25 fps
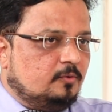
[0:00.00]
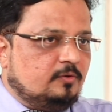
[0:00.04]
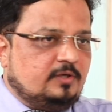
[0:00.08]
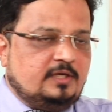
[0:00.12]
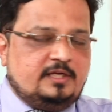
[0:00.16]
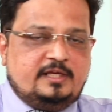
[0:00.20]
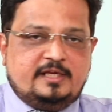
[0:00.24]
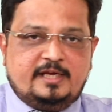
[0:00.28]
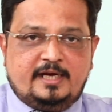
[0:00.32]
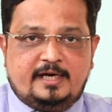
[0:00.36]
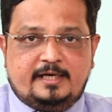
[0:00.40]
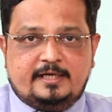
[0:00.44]

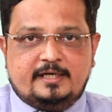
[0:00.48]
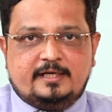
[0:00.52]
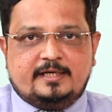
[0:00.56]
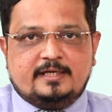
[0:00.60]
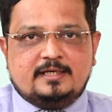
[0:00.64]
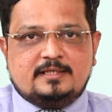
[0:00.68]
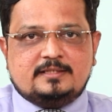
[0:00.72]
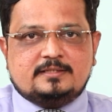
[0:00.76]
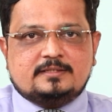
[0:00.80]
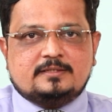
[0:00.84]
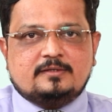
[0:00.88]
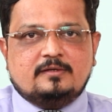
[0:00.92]
क्योंकि ये
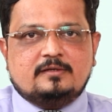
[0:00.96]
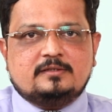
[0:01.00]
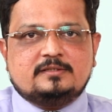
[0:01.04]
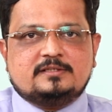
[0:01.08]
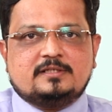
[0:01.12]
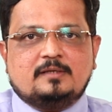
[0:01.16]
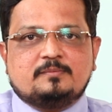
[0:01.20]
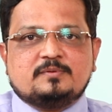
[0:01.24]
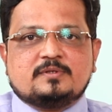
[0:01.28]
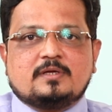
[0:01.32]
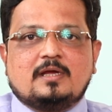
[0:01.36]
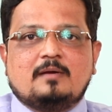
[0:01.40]
डिटेल्स
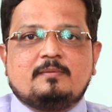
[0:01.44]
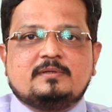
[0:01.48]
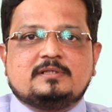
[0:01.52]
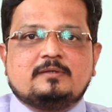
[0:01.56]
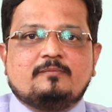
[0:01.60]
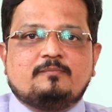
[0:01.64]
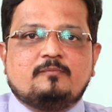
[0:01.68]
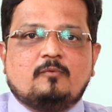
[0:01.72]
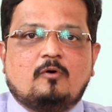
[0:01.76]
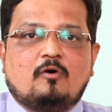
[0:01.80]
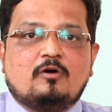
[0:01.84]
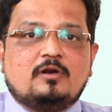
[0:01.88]
सब्सक्राइबर
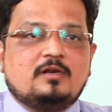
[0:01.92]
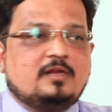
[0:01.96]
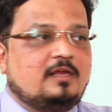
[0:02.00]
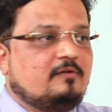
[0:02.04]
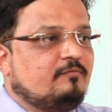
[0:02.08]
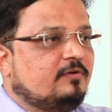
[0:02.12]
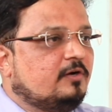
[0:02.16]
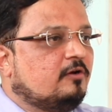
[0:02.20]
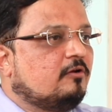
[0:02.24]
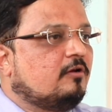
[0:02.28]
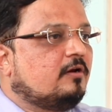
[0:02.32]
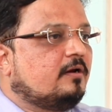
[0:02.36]
जब
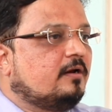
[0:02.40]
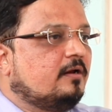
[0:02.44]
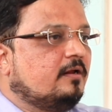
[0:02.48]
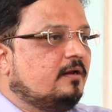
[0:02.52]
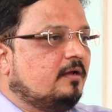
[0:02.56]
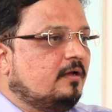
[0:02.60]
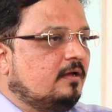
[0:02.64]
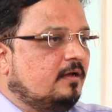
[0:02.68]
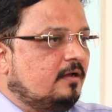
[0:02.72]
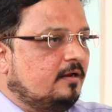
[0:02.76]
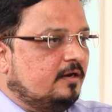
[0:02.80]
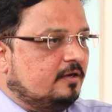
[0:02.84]
ऑनलाइन विड्रॉल
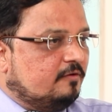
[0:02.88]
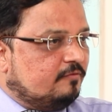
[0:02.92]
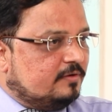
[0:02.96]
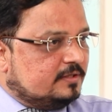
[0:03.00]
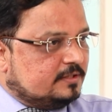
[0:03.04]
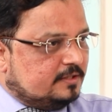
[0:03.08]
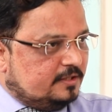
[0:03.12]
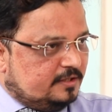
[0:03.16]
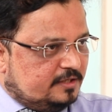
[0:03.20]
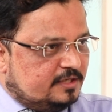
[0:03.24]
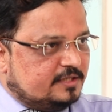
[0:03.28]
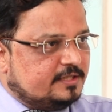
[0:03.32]

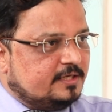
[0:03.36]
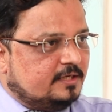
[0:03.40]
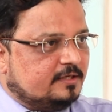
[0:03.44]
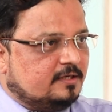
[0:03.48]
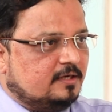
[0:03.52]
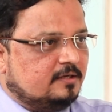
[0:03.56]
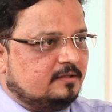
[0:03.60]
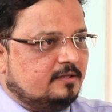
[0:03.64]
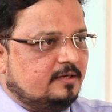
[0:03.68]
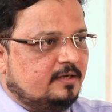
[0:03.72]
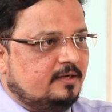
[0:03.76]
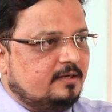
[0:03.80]
रिक्वेस्ट इनिशिएट
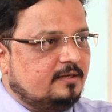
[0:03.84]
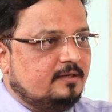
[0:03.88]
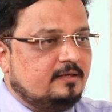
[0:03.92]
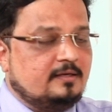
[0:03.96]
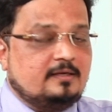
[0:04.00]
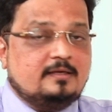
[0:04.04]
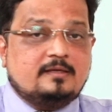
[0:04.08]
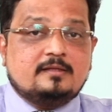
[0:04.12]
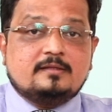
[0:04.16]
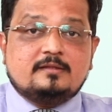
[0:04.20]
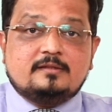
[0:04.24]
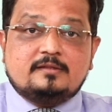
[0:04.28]
करता है
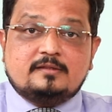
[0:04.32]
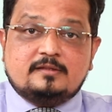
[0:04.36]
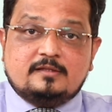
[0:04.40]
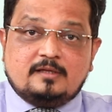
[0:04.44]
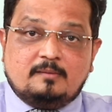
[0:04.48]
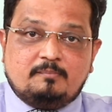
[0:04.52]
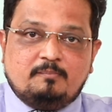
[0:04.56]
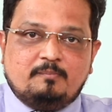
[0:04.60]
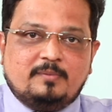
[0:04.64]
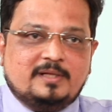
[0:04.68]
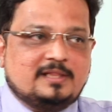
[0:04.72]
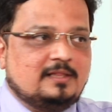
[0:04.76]

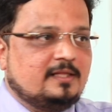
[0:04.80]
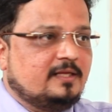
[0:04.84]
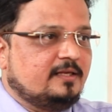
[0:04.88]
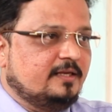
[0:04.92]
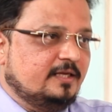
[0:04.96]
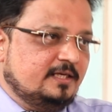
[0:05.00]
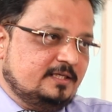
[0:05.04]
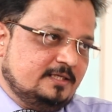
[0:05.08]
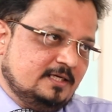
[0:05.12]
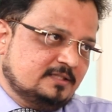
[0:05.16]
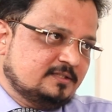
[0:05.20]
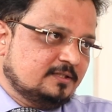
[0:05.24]
तब बदले
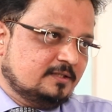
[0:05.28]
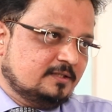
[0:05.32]
नहीं जा